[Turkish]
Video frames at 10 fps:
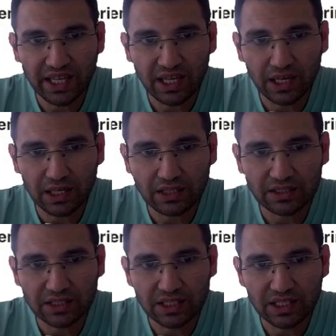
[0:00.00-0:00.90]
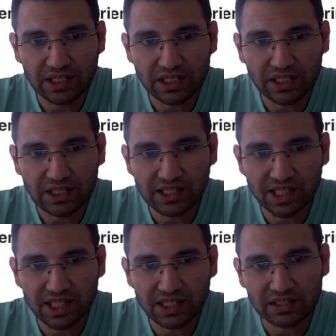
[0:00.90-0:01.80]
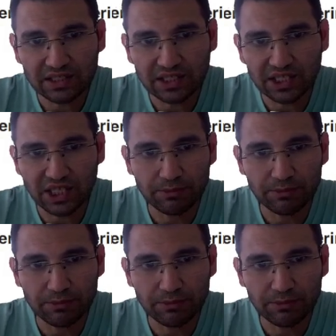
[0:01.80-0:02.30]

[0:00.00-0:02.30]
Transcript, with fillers: artı 7x artı 2.